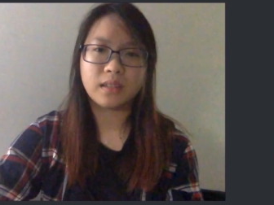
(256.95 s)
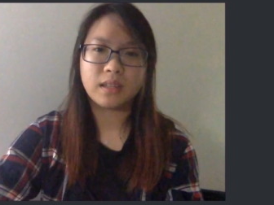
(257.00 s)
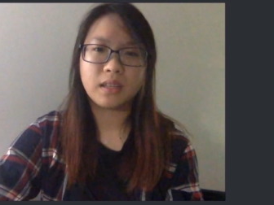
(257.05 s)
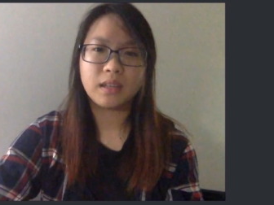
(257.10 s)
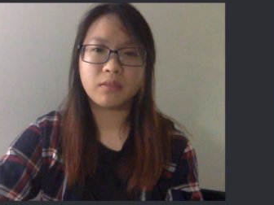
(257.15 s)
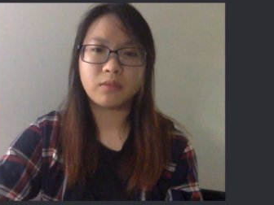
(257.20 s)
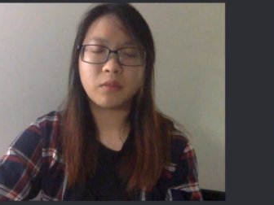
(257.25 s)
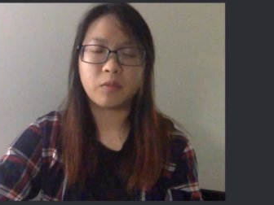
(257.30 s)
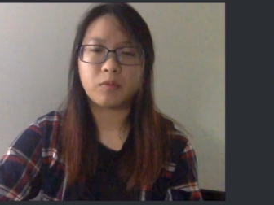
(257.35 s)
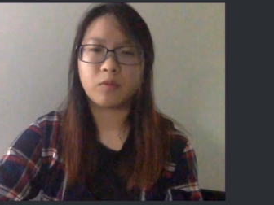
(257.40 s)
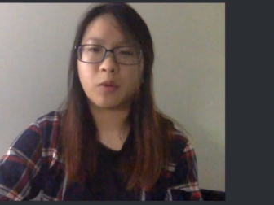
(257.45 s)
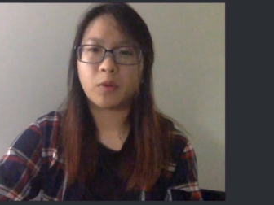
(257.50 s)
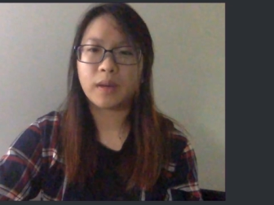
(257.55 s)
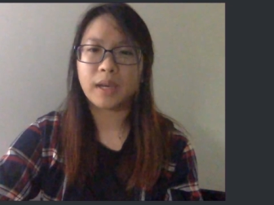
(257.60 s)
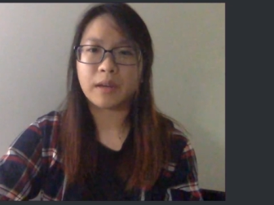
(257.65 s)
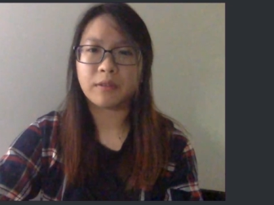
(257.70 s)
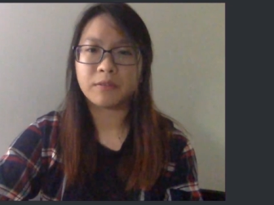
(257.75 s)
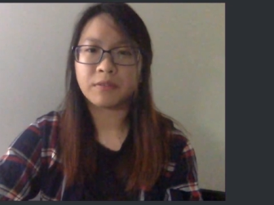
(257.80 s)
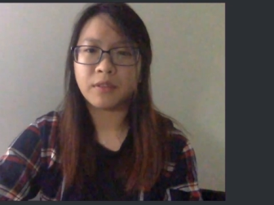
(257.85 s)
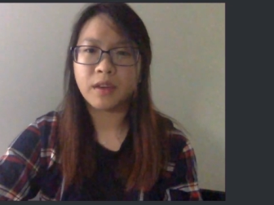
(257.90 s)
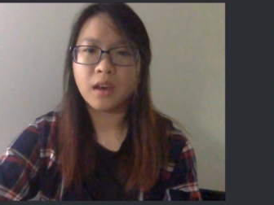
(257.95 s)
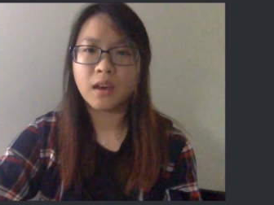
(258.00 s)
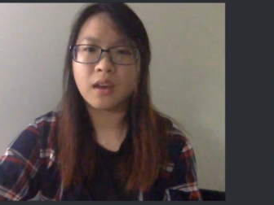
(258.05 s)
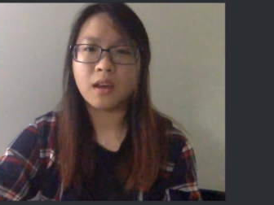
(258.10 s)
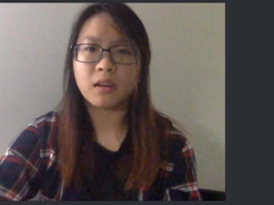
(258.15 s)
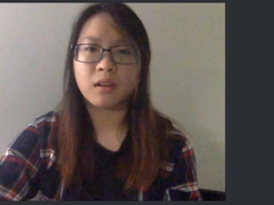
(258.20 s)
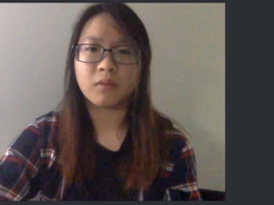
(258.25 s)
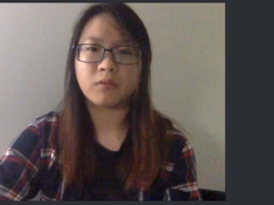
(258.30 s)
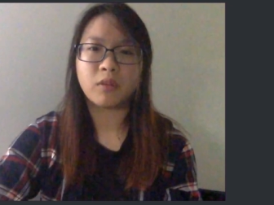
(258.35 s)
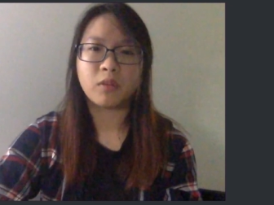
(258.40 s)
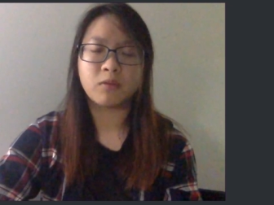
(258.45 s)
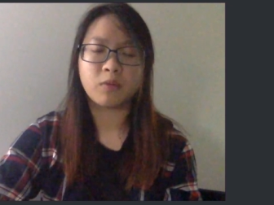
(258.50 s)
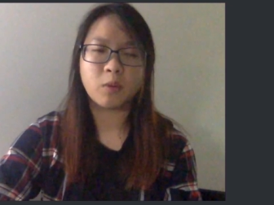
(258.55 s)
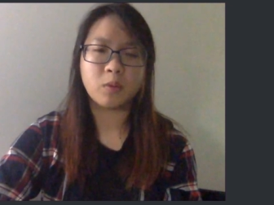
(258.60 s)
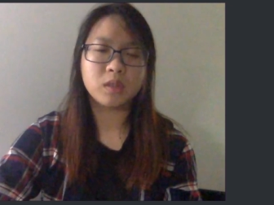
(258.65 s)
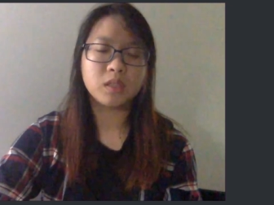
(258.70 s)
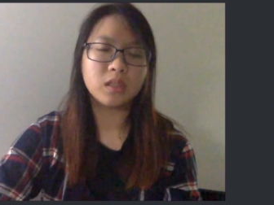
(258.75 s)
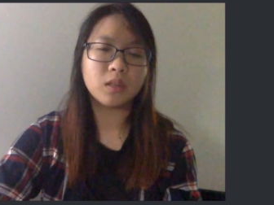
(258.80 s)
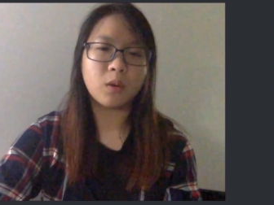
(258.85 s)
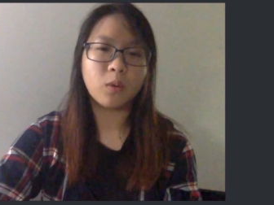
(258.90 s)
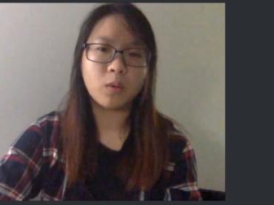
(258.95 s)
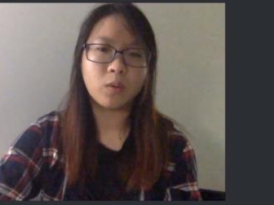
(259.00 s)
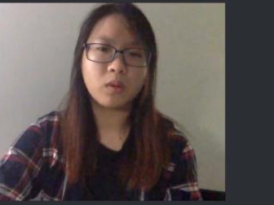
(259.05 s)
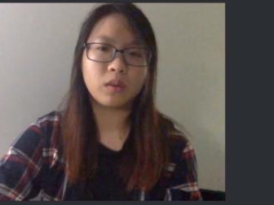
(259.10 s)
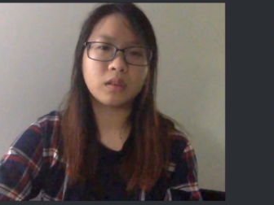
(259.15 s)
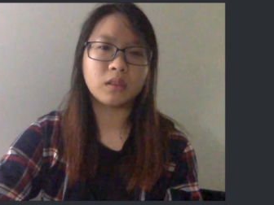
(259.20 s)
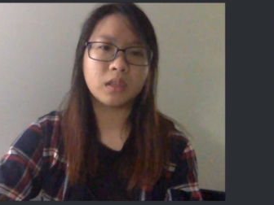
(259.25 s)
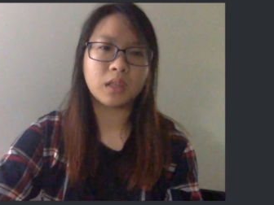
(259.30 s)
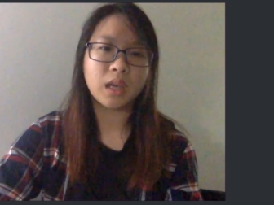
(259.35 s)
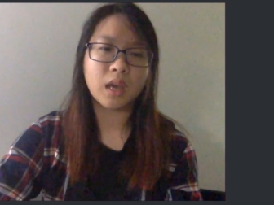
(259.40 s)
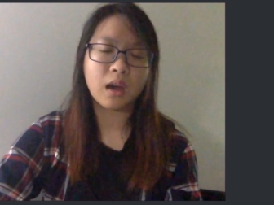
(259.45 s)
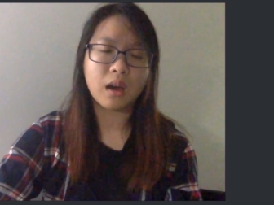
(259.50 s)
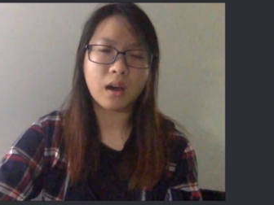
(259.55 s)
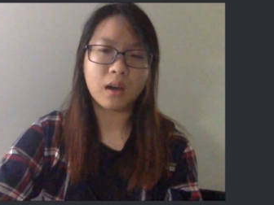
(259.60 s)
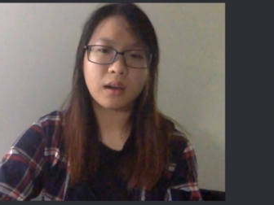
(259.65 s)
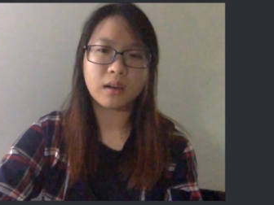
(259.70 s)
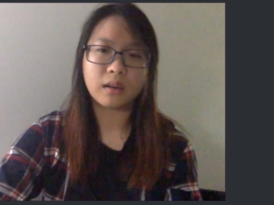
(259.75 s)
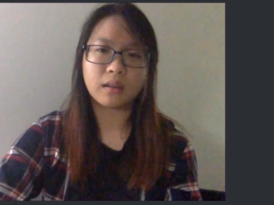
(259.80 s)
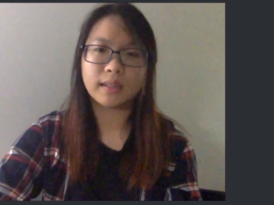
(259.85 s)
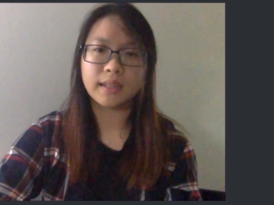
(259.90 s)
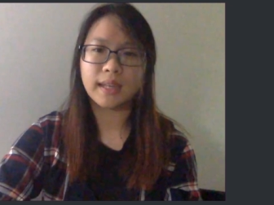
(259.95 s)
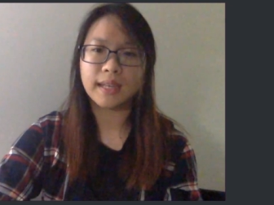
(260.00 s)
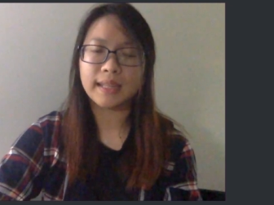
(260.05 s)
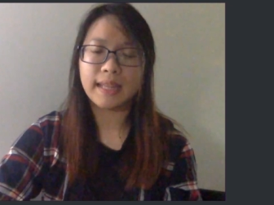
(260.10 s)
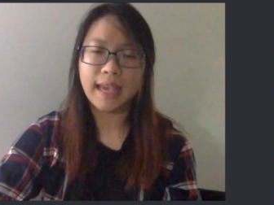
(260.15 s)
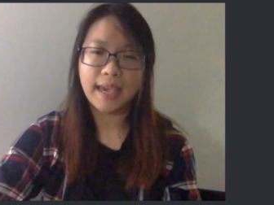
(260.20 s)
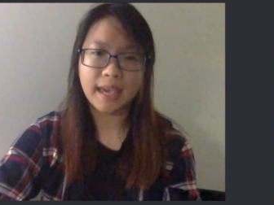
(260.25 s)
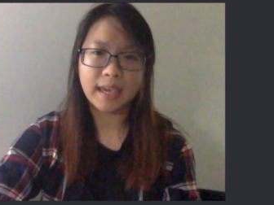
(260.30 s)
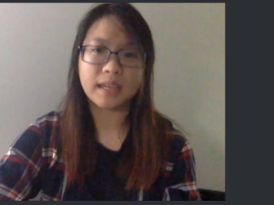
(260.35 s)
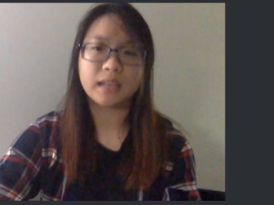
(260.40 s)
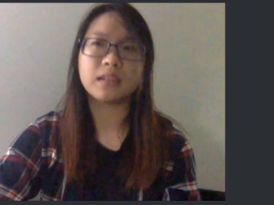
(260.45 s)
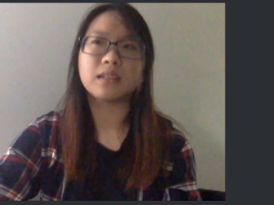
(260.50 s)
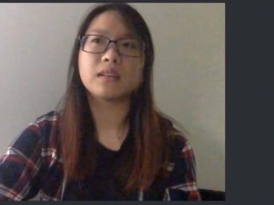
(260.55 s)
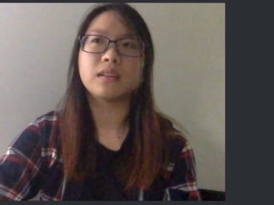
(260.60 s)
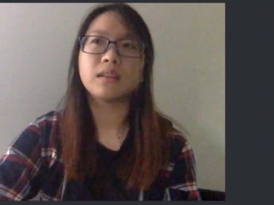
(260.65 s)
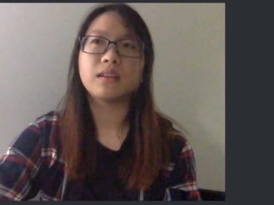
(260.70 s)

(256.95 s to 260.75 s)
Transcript: đi phục vụ cà phê phục vụ nước uống cho khách hàng